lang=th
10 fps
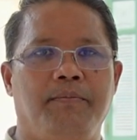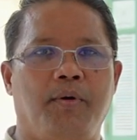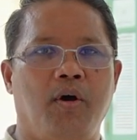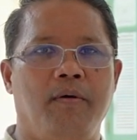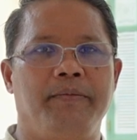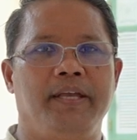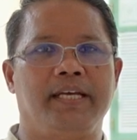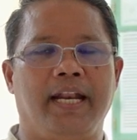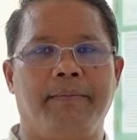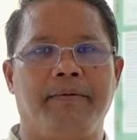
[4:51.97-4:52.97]
พร้อมที่
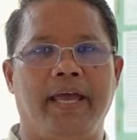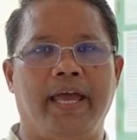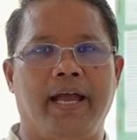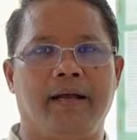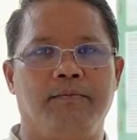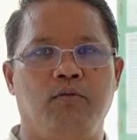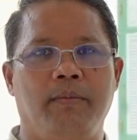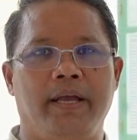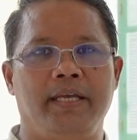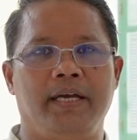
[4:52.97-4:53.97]
จะรับแขกผู้
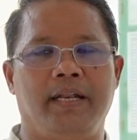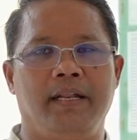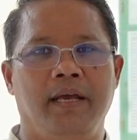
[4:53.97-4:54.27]
มาเยือน